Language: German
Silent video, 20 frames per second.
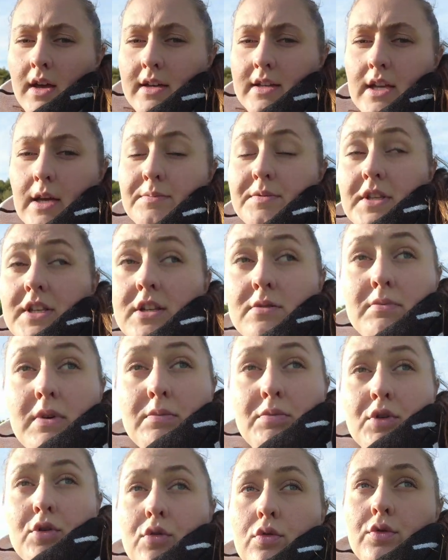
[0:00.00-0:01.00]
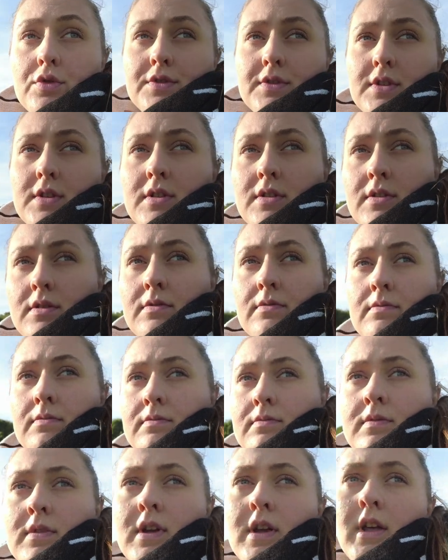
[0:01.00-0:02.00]
ich habe sie nicht mehr begrüßt,
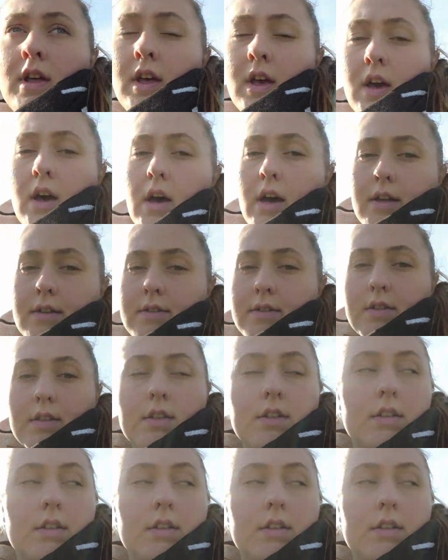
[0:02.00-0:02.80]
als